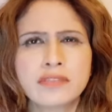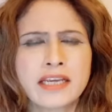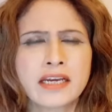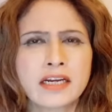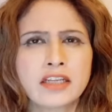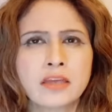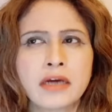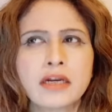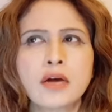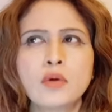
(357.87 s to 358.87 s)
देखिए अगर
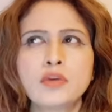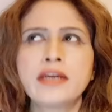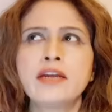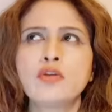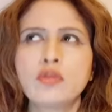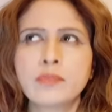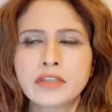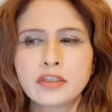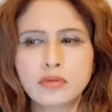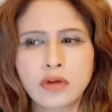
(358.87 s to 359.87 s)
धमाका होता है ये लोग
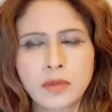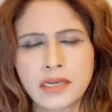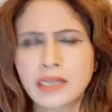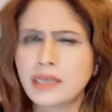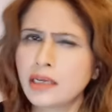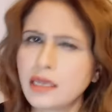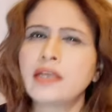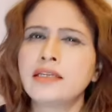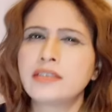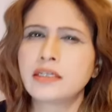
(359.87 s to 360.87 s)
मरते हैं तो खबरें
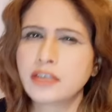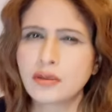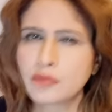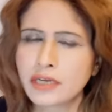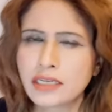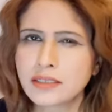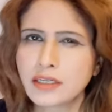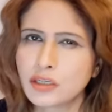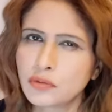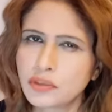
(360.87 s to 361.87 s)
निकल ही जाती हैं कोई ऐसा नहीं